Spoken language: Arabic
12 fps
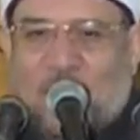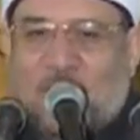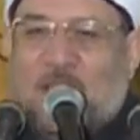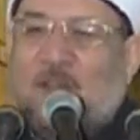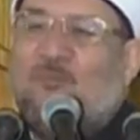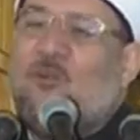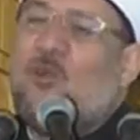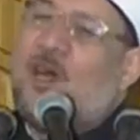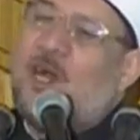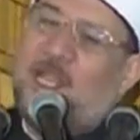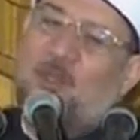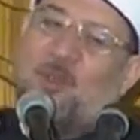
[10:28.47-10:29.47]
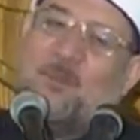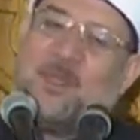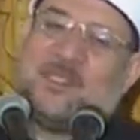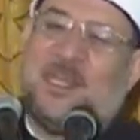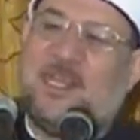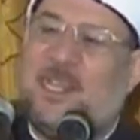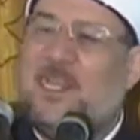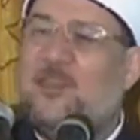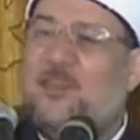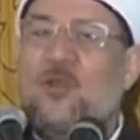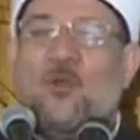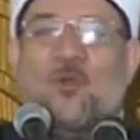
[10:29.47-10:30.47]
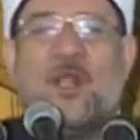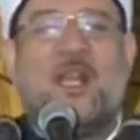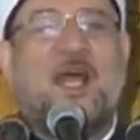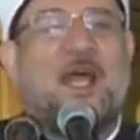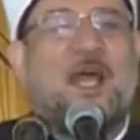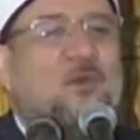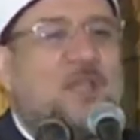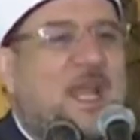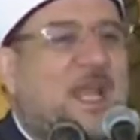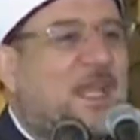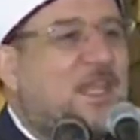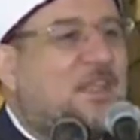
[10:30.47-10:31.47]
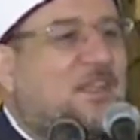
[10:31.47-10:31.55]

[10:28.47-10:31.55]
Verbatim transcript: للفقراء والمساكين والآية هنا كانت